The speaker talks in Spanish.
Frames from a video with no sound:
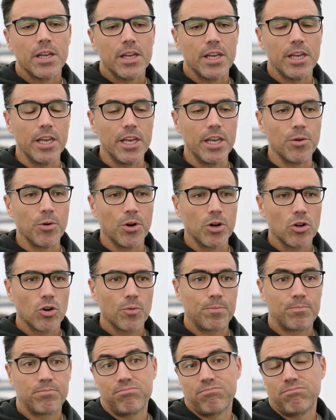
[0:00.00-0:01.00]
Y bueno,
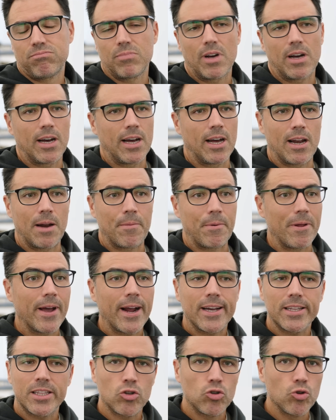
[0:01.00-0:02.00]
a la primera
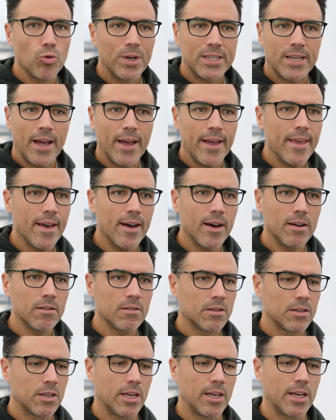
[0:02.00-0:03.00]
vez que te subes a ella,
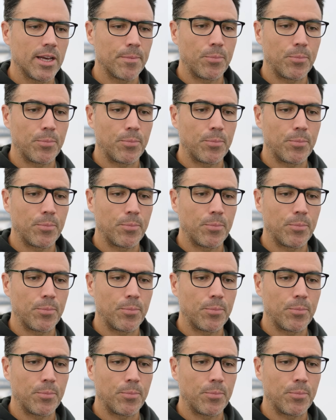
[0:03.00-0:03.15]
eh,